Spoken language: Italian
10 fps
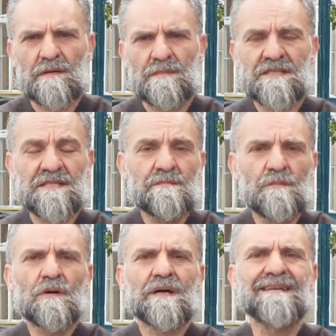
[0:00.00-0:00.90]
messa in
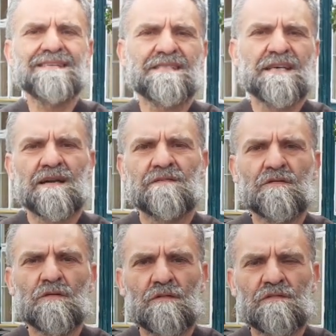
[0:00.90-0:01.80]
bocca al
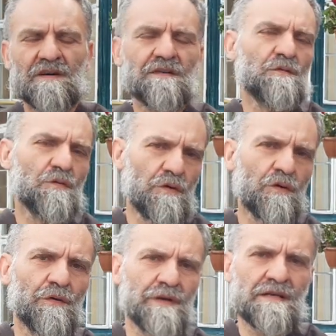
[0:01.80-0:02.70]
servo
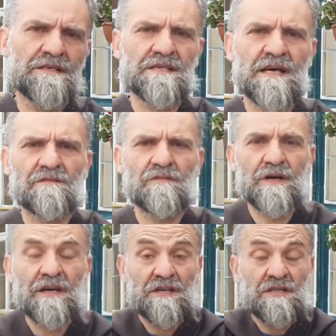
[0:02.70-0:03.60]
fannullone, al servo
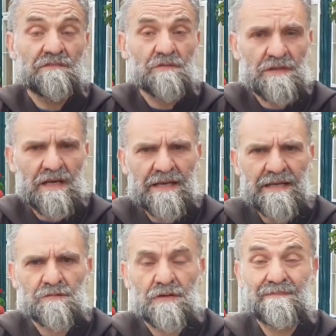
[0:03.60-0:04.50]
che riceve un
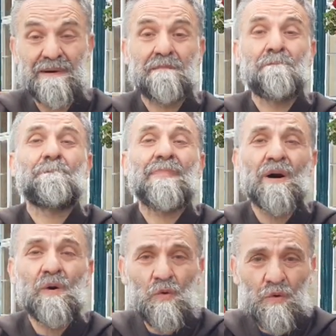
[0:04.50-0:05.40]
talento e per
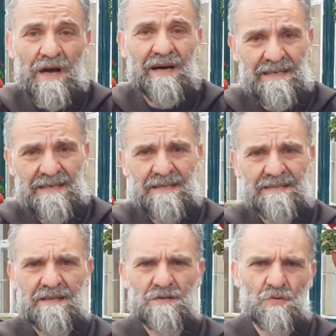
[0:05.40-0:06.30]
paura
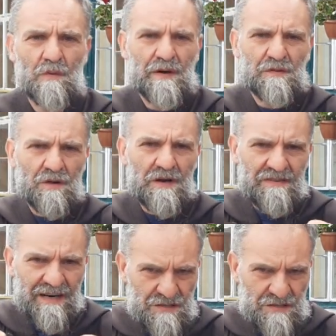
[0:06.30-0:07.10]
del suo padrone va a